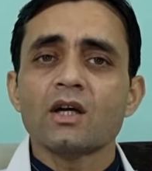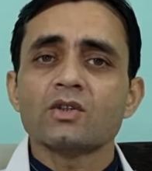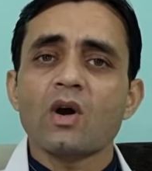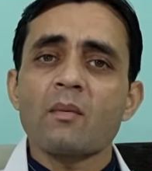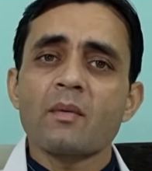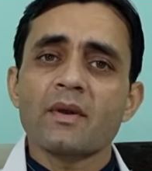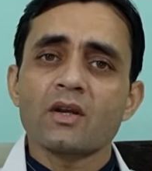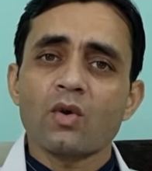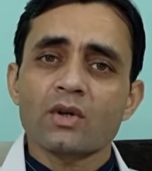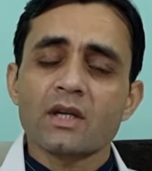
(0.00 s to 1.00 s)
तो आप अपने
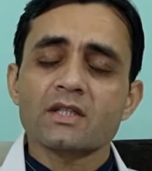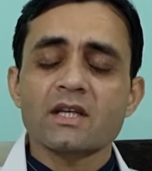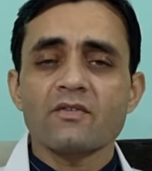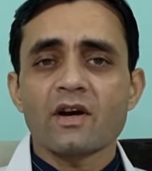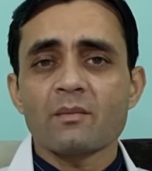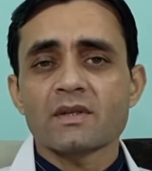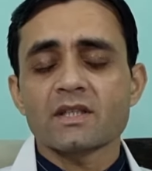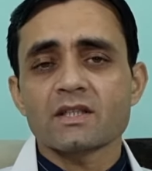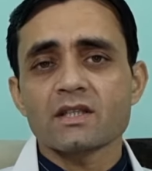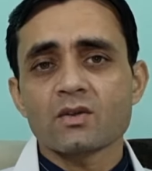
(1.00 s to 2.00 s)
डॉक्टर से या
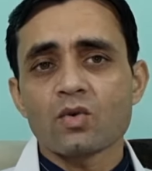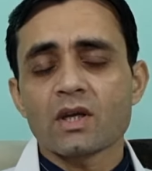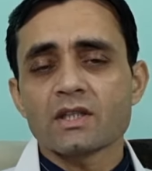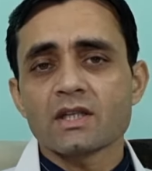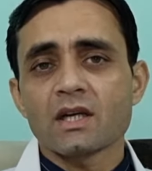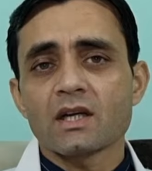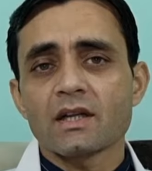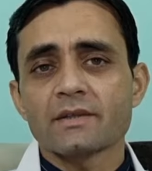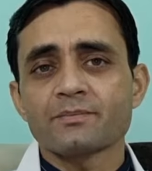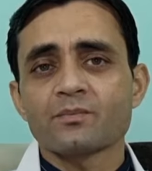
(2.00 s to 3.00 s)
फार्मासिस्ट से ज़रूर कंसल्ट करें